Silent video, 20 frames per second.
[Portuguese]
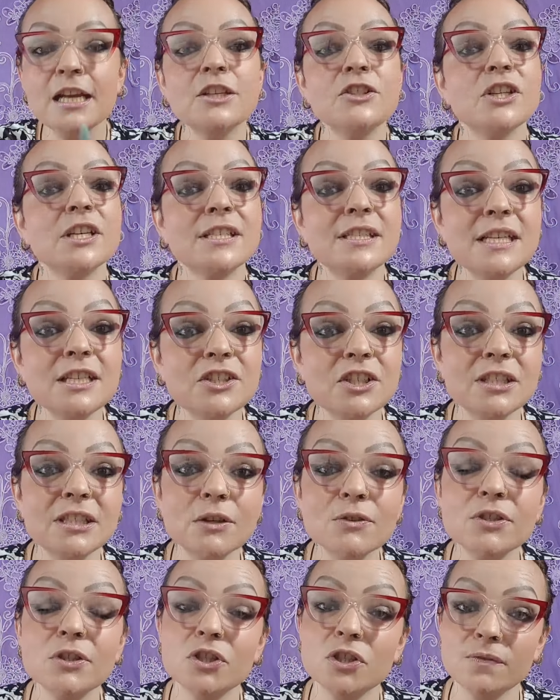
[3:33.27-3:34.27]
Tia Cintia, então
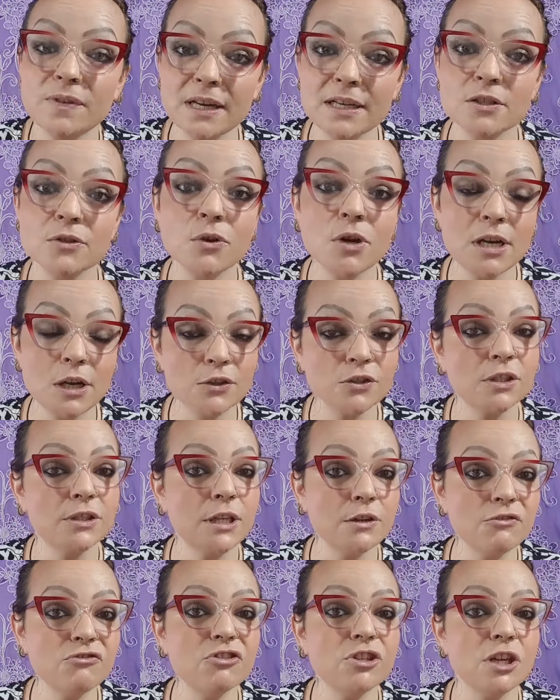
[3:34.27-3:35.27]
se eu tiver que escolher, eu só
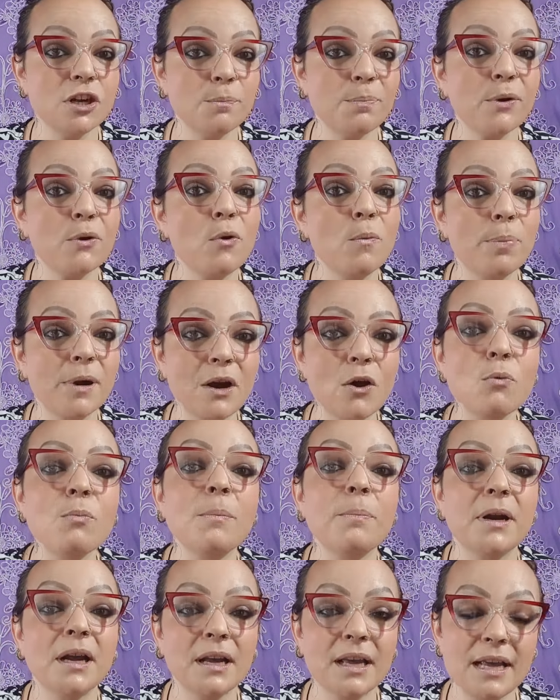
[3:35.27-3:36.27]
tenho dinheiro para comprar uma
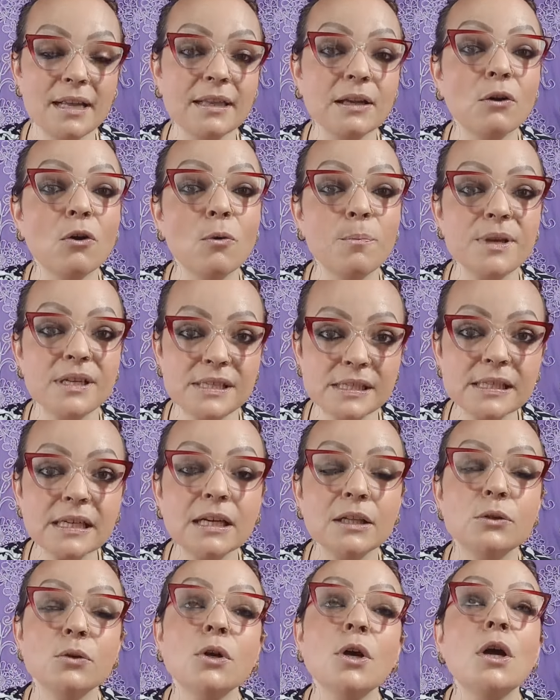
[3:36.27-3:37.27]
para quem está
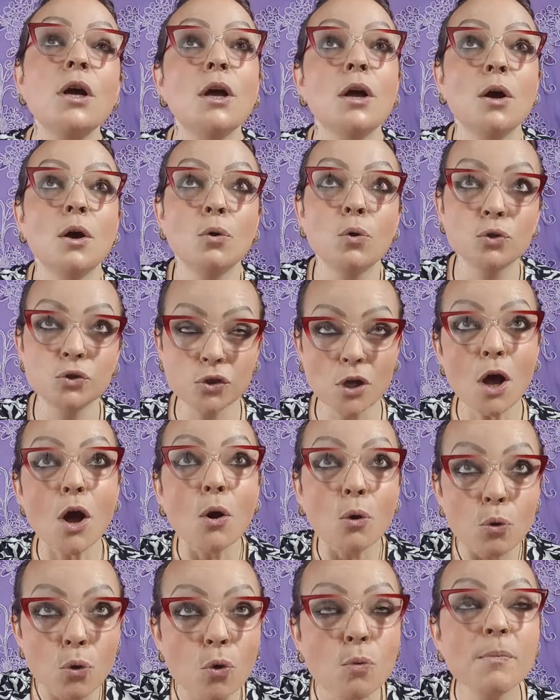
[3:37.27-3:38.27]
começando. Só
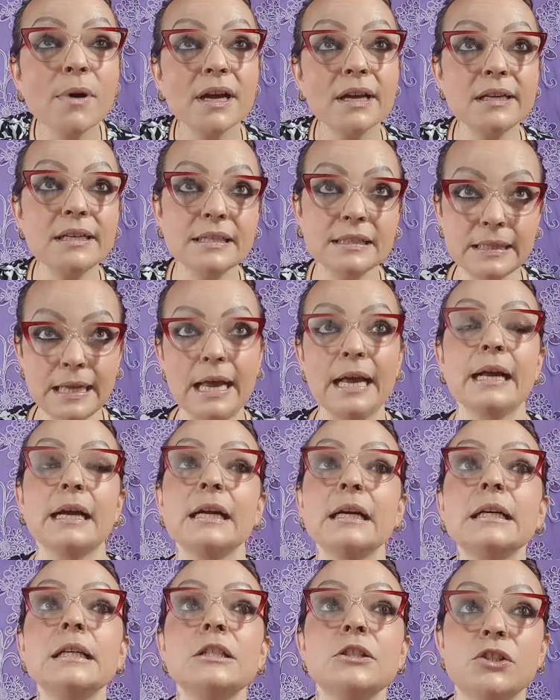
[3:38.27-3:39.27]
uma
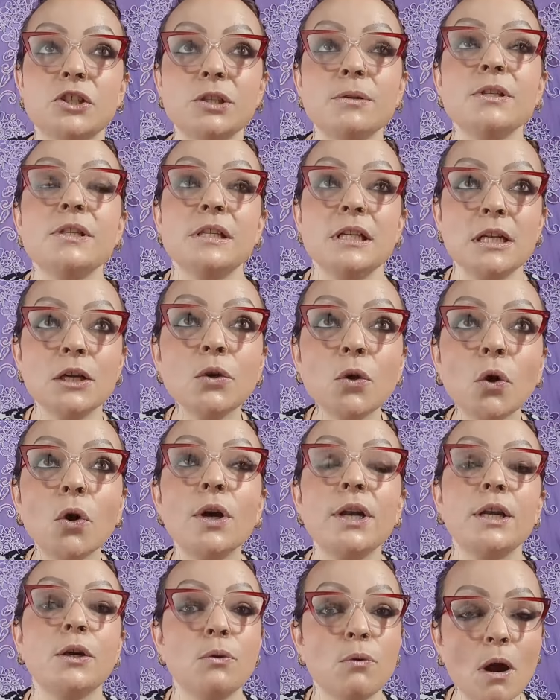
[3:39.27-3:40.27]
esteca de
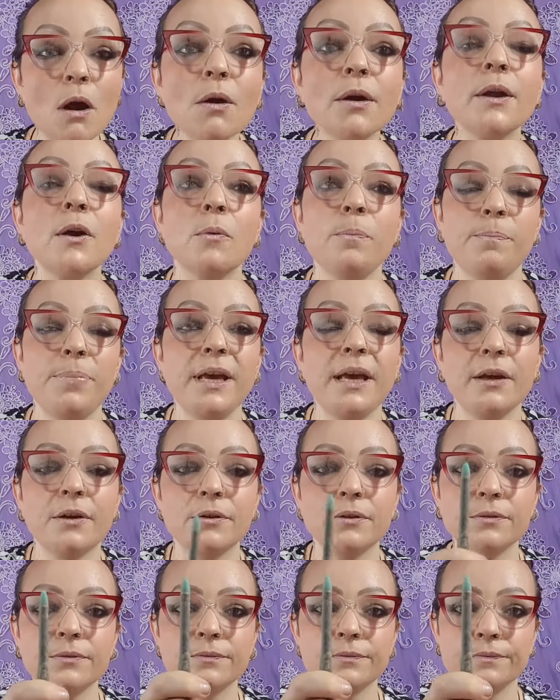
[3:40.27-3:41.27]
silicone. Qual que eu
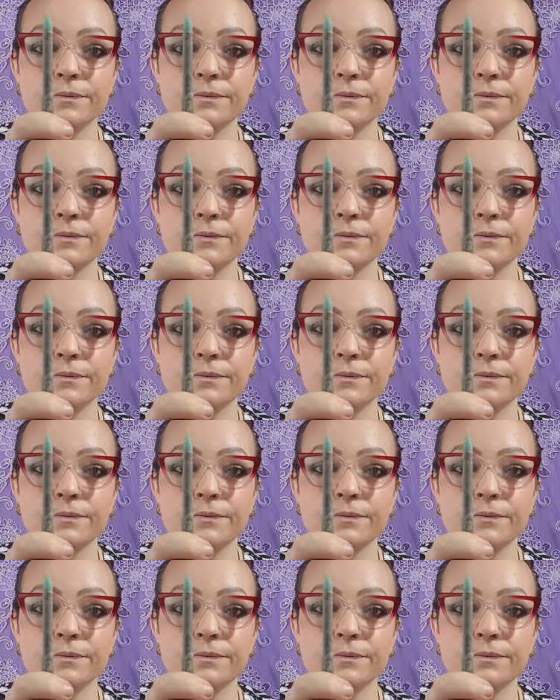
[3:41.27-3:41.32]
pego?